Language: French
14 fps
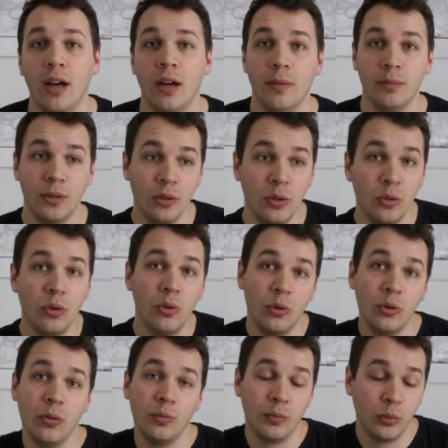euh,
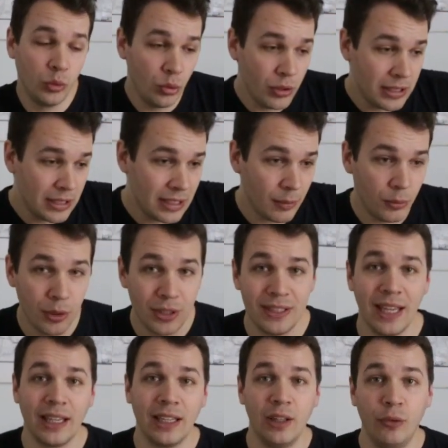le, tout le système de
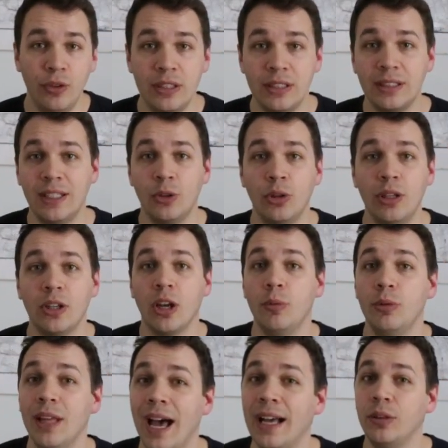sacrifice qui est donné comme
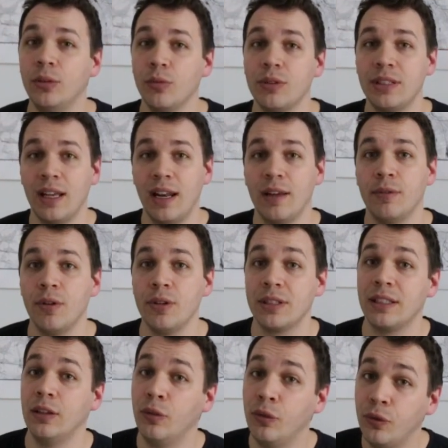une annonce à l'avance
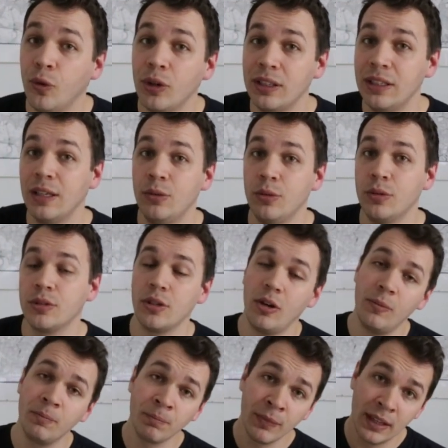qu'il faut qu'il y ait du
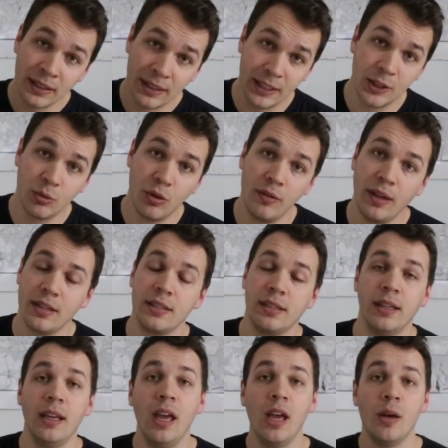sang qui soit
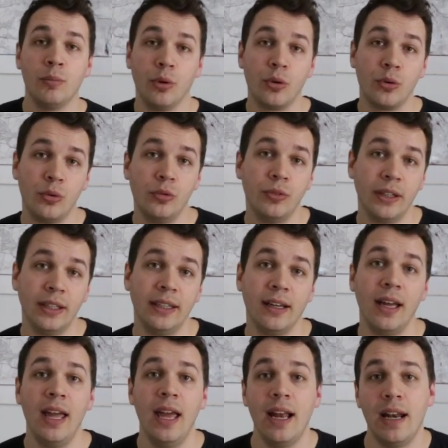versé pour
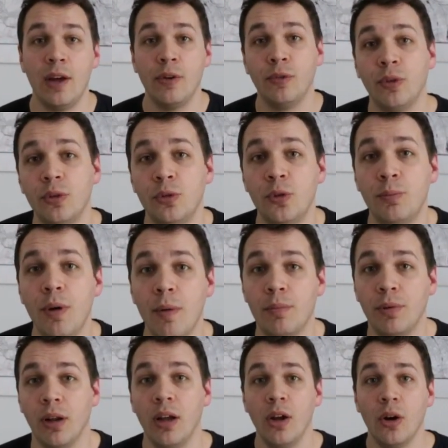couvrir la faute du
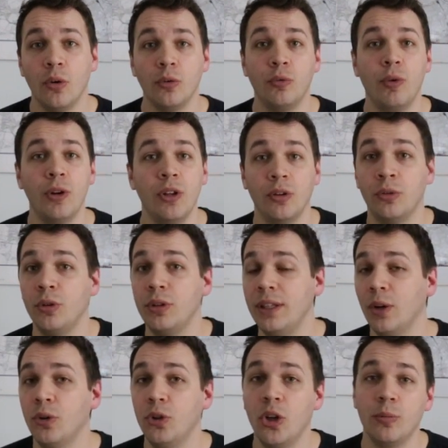peuple. On voit dans le
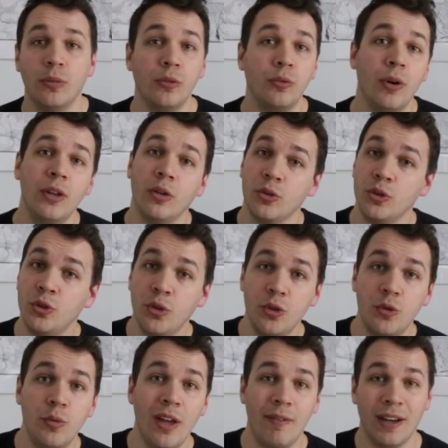Deutéronome, on voit dans
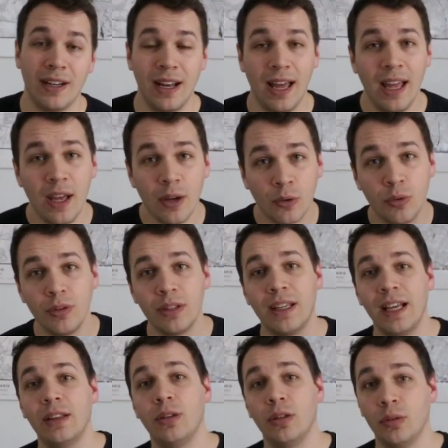Josué avec la
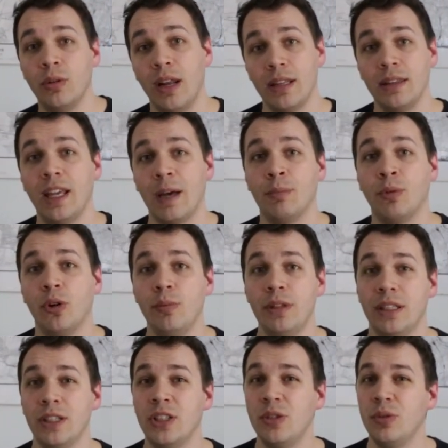conquête de la terre
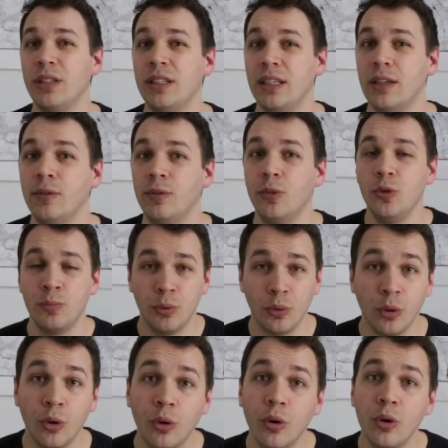promise et Jésus qui est venu
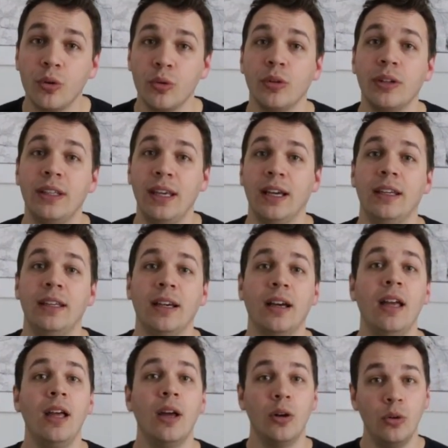pour reconquérir
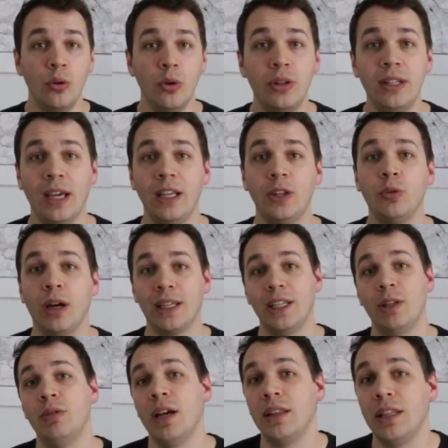le territoire
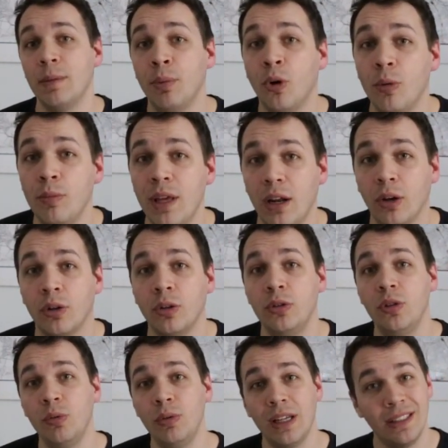qui lui a été promis alors que
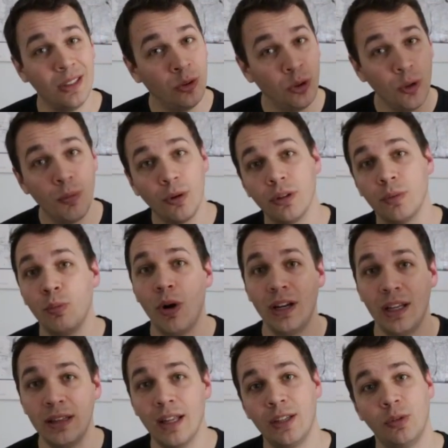Dieu lui a dit demande-moi
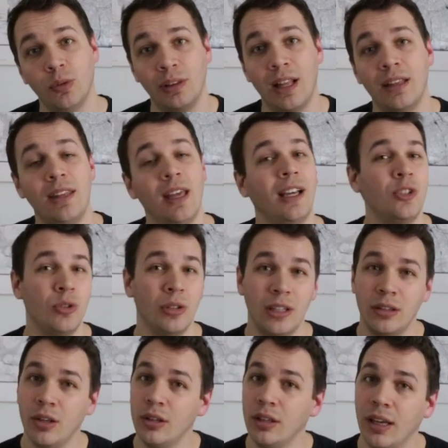les nations de la terre et je te les
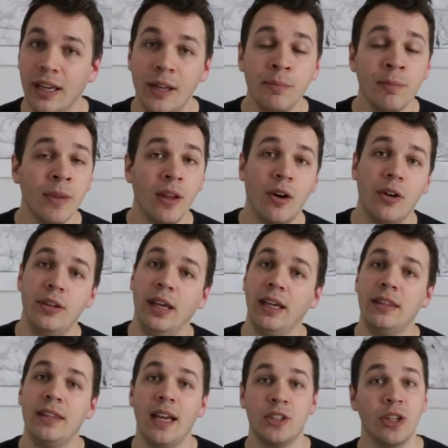donnerai en
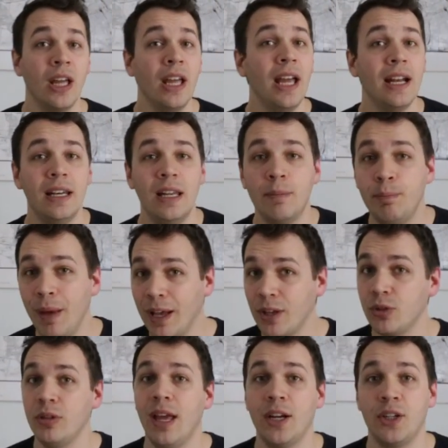héritage. Les
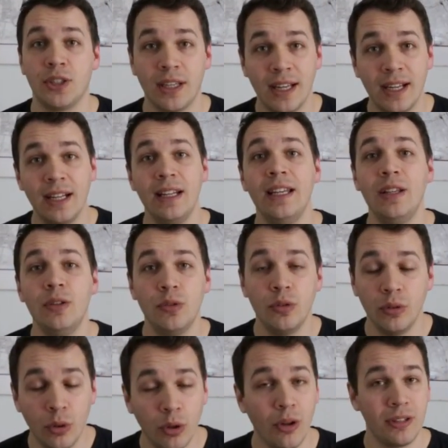personnages clés
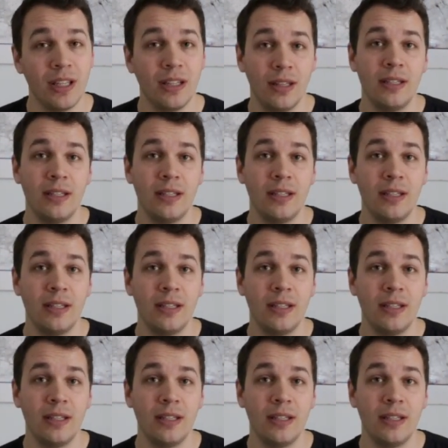de l'Ancien